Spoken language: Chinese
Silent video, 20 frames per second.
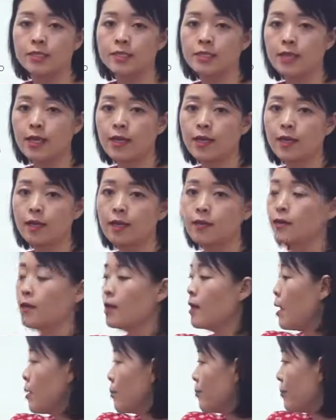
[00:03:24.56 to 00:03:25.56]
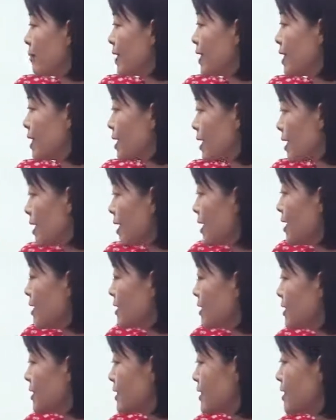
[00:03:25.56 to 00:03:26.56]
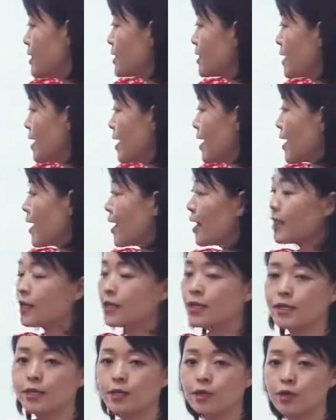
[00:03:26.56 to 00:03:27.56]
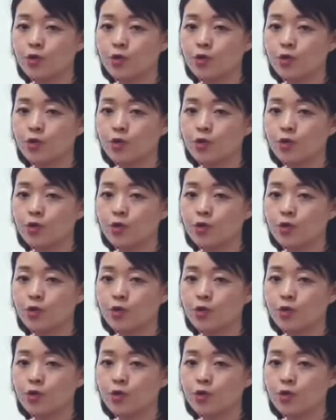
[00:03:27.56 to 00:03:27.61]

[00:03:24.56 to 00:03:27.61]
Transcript: 森比吉田